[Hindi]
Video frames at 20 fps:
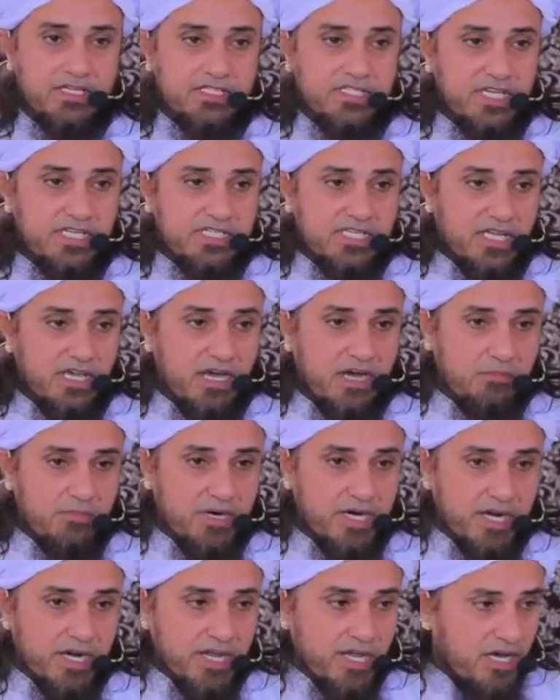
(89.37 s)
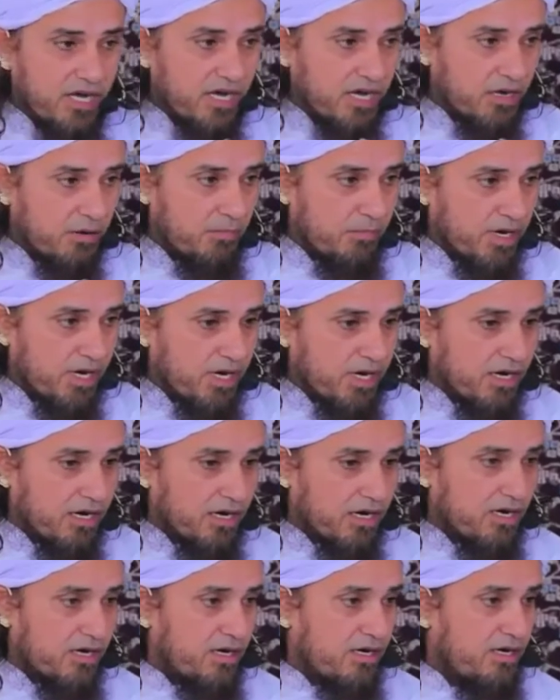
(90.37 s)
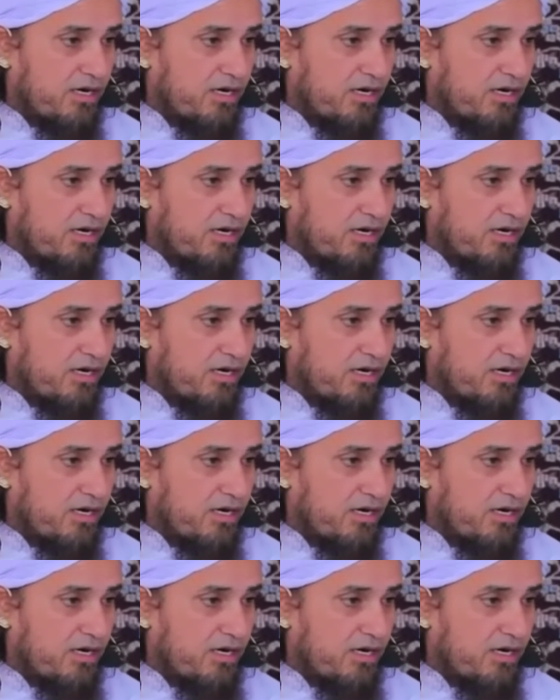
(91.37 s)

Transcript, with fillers: जैसे हमारे अखबार